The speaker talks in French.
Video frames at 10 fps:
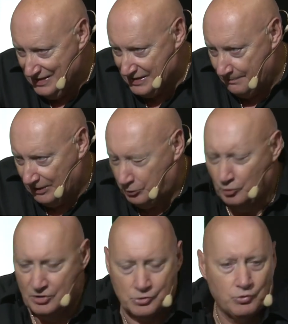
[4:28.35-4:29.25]
C'est pas le tout
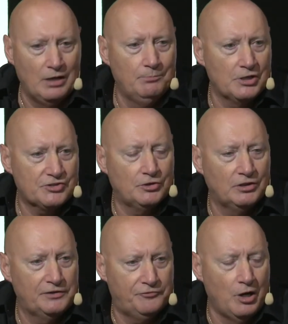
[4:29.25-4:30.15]
que ce soit un must,
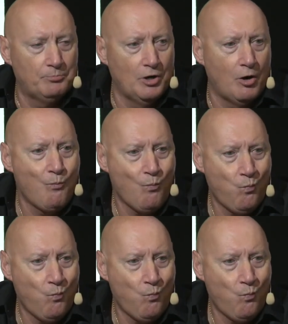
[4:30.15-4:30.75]
il faut un plan.